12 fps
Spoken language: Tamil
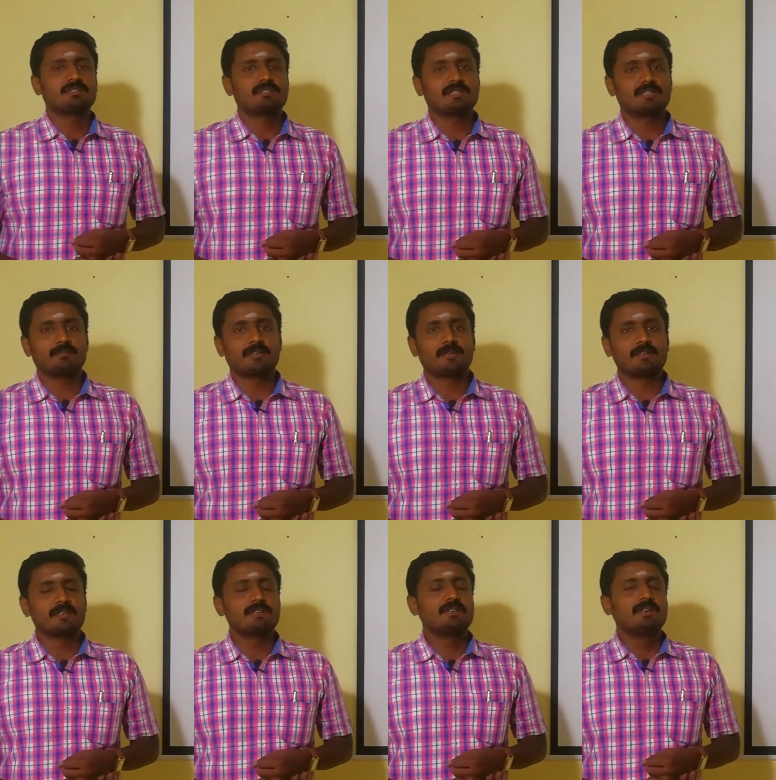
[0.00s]

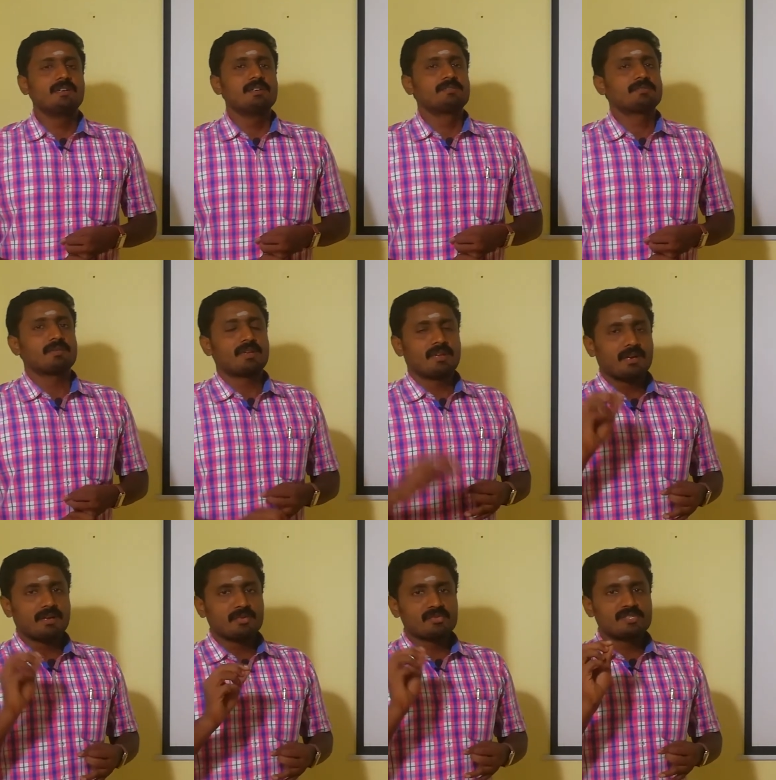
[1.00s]
எழுதப்பட்டிருக்கு ஸோ நீங்கள்
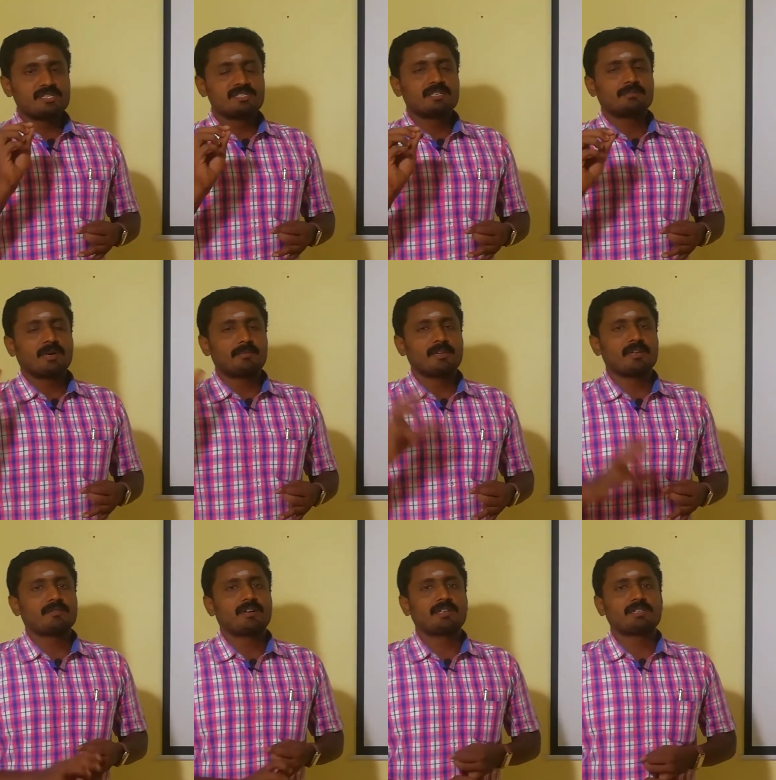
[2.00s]
கைனோஸ்டீஜியம் அப்படிங்கிற
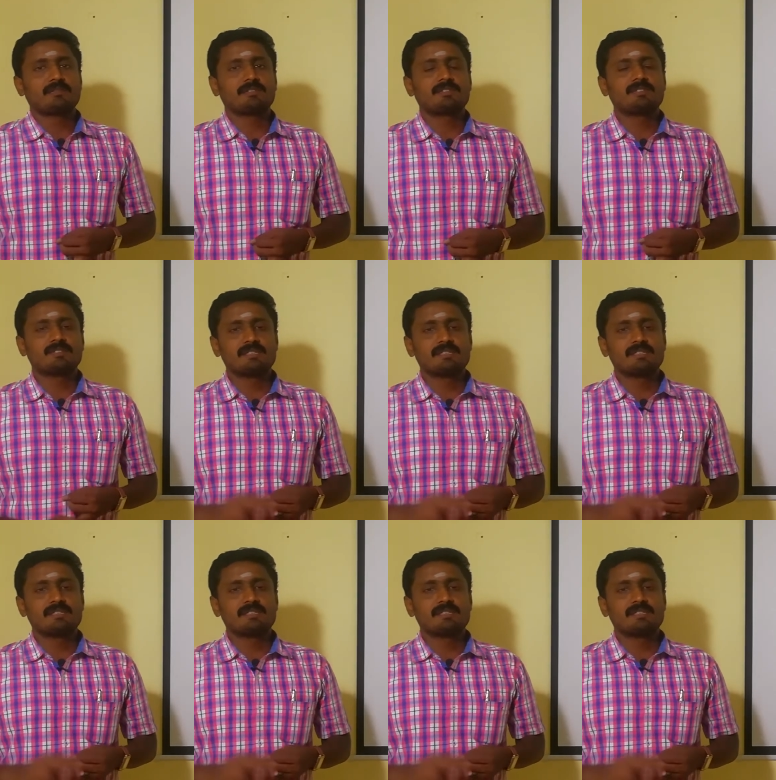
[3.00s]
வார்த்தை வந்து